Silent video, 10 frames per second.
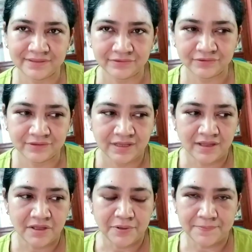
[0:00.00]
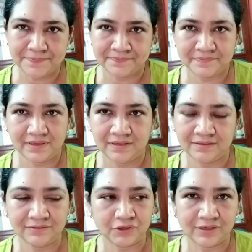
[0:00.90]
এগুলো
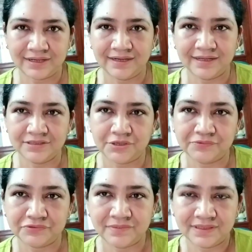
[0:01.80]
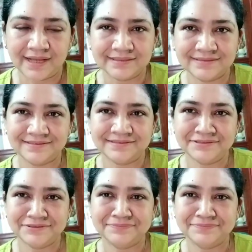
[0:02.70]
দরকার লাগে সবসময় কাজের জিনিস